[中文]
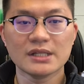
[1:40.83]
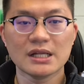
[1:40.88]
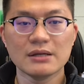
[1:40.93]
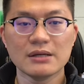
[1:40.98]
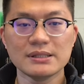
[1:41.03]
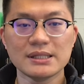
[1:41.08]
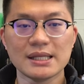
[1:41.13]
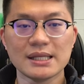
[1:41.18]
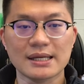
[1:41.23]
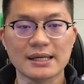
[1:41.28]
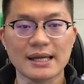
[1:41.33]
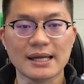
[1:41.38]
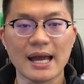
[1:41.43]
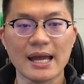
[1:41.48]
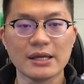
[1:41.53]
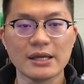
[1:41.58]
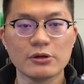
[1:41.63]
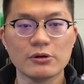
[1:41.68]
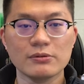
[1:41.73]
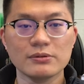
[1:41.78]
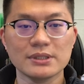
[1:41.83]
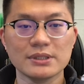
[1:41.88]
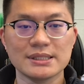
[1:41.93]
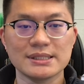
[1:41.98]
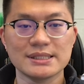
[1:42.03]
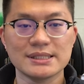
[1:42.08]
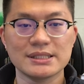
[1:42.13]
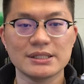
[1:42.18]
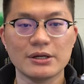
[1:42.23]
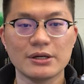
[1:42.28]
那点开功
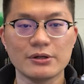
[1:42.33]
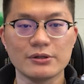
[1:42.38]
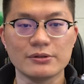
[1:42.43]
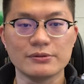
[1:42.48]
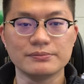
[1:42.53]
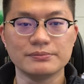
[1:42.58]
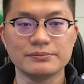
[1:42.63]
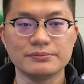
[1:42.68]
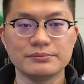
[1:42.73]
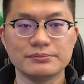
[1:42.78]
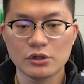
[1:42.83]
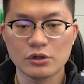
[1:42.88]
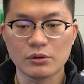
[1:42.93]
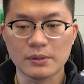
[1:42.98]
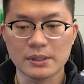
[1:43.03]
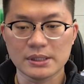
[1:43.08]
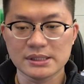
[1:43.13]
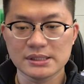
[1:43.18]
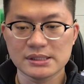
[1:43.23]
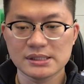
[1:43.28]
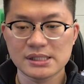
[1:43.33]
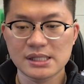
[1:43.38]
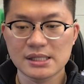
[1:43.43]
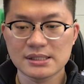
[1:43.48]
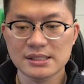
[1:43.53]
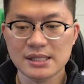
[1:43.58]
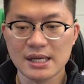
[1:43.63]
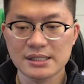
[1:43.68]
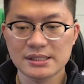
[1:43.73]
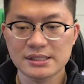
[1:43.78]
能之后，我们
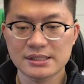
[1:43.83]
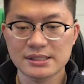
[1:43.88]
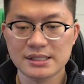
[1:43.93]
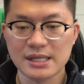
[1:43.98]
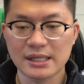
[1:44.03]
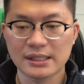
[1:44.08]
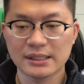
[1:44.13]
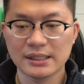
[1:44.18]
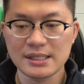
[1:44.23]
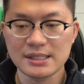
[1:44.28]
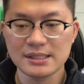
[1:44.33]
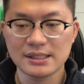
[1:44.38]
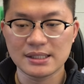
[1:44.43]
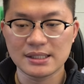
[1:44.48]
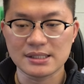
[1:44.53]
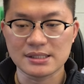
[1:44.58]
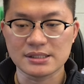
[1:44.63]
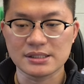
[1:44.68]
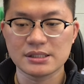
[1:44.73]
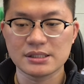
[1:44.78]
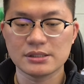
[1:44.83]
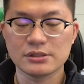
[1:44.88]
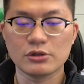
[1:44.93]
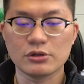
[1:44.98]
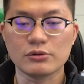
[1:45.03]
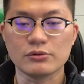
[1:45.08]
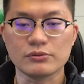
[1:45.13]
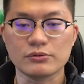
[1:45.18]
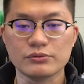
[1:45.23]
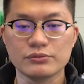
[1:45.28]
现在是在立体视
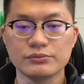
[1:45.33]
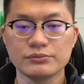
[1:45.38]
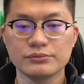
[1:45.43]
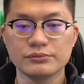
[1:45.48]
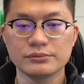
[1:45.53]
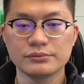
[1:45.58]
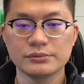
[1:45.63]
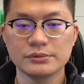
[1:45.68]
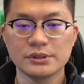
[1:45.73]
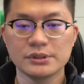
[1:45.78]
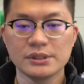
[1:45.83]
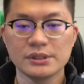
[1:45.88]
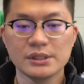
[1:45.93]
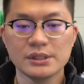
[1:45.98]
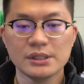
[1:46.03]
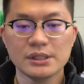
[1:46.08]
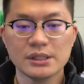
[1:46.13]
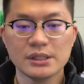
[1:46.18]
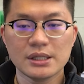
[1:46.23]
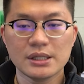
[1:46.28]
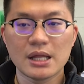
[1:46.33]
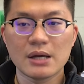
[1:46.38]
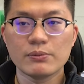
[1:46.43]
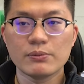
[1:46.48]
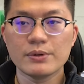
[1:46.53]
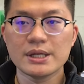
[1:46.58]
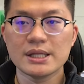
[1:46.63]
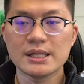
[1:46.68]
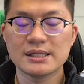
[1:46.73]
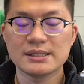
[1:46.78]
图。那
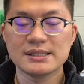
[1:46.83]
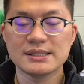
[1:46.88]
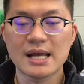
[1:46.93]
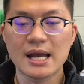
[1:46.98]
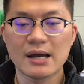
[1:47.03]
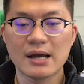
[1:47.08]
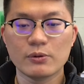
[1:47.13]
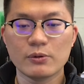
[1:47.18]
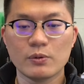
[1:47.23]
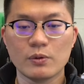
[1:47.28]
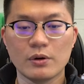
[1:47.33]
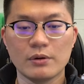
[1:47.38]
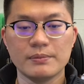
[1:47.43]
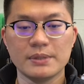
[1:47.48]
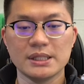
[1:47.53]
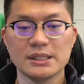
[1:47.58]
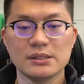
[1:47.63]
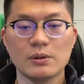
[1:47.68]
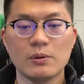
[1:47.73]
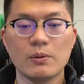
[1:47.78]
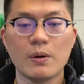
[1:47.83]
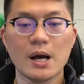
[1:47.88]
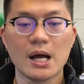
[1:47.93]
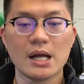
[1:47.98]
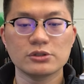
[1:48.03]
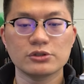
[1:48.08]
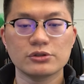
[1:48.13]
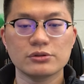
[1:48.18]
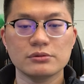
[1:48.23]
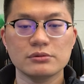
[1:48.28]
为了让我们
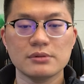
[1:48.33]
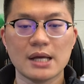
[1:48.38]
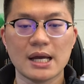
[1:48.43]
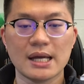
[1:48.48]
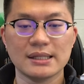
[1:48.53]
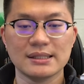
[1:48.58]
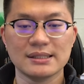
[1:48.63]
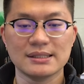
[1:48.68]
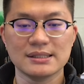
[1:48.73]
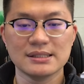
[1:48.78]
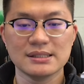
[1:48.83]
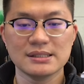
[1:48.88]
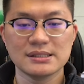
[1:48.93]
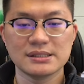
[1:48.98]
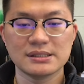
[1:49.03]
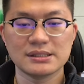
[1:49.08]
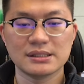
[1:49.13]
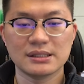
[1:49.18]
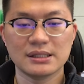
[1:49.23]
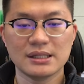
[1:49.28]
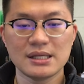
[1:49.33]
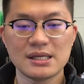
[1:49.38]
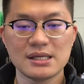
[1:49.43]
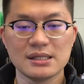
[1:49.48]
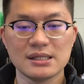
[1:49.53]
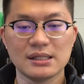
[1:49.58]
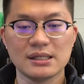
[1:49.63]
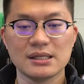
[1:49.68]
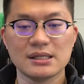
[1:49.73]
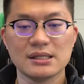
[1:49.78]
画出来的是
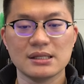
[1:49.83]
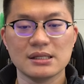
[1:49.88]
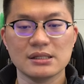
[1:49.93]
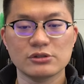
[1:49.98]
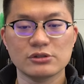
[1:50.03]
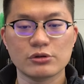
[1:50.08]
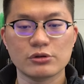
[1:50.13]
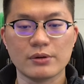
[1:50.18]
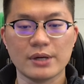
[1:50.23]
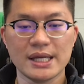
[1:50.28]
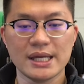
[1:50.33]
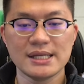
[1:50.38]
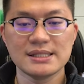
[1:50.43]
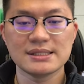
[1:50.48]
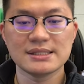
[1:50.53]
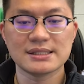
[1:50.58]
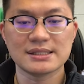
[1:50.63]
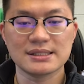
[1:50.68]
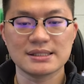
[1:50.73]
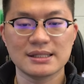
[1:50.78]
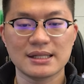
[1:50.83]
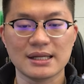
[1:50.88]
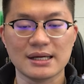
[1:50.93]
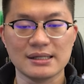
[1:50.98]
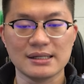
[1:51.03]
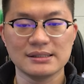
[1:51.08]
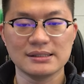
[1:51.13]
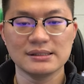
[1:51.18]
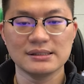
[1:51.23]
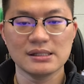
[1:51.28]
立体垂直
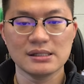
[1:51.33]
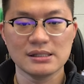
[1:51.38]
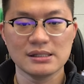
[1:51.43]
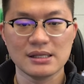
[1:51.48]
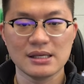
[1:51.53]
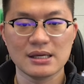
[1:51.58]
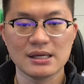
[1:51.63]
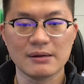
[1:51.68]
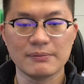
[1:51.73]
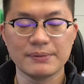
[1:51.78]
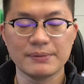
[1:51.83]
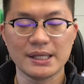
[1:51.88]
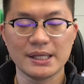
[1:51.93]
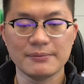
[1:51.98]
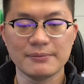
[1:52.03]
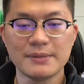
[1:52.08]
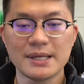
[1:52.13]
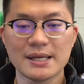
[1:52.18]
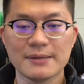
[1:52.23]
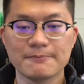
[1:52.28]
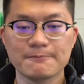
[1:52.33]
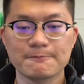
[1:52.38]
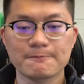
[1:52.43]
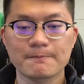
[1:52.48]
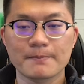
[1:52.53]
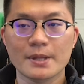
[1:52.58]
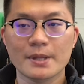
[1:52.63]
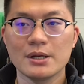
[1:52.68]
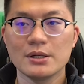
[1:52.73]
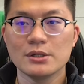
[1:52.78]
的一个平面，
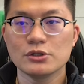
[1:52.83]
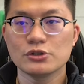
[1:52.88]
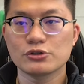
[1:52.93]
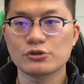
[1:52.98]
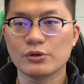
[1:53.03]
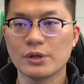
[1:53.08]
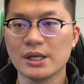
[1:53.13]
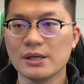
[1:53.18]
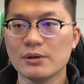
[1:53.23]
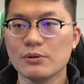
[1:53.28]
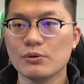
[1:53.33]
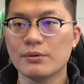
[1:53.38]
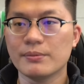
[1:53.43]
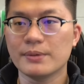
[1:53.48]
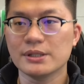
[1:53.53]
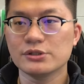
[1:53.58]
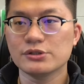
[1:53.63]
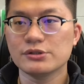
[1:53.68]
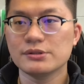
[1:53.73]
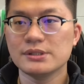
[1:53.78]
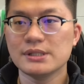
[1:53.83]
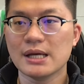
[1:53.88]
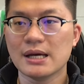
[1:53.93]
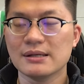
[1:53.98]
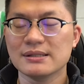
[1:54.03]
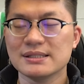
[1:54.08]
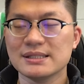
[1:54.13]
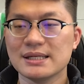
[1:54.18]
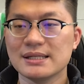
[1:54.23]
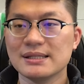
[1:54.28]
所以我们需
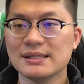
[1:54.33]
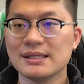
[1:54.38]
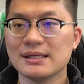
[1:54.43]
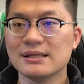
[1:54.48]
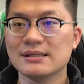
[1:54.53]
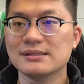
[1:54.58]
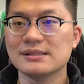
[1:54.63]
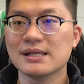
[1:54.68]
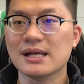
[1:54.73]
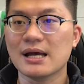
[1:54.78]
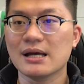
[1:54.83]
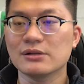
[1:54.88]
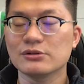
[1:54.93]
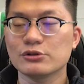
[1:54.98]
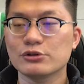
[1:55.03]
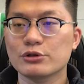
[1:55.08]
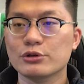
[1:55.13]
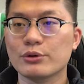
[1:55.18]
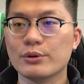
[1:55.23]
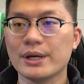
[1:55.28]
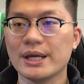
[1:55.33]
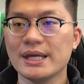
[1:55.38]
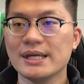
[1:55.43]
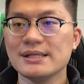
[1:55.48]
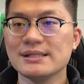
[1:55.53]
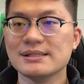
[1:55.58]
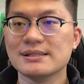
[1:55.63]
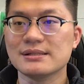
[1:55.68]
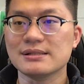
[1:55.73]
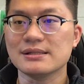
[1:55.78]
要先点上
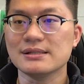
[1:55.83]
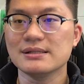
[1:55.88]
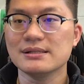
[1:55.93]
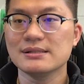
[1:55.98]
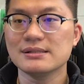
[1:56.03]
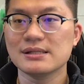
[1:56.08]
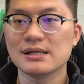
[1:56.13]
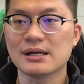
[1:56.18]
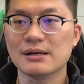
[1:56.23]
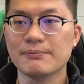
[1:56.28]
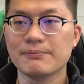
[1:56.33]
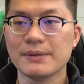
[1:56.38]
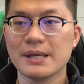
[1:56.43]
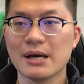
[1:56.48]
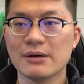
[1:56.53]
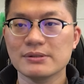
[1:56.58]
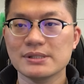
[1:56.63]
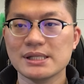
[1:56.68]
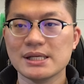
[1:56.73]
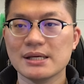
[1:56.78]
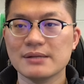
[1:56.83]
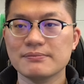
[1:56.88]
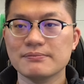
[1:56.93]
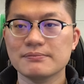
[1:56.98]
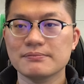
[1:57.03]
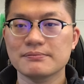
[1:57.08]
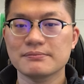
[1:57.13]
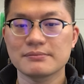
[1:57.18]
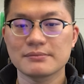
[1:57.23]
垂直这个标签。